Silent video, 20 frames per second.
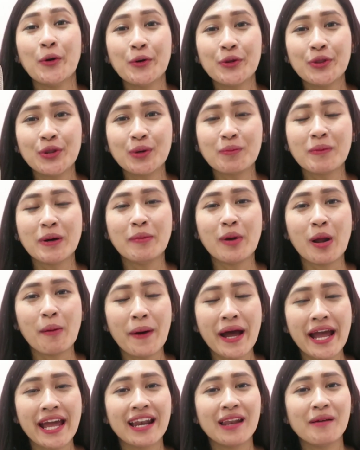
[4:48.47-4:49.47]
Untuk
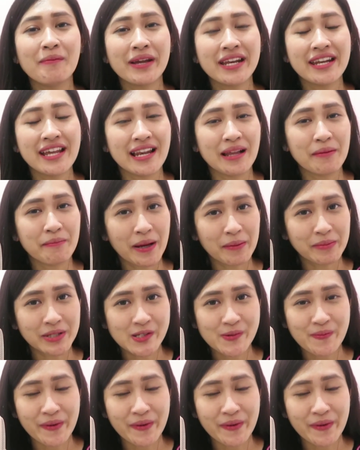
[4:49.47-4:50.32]
beberapa elemen dalam public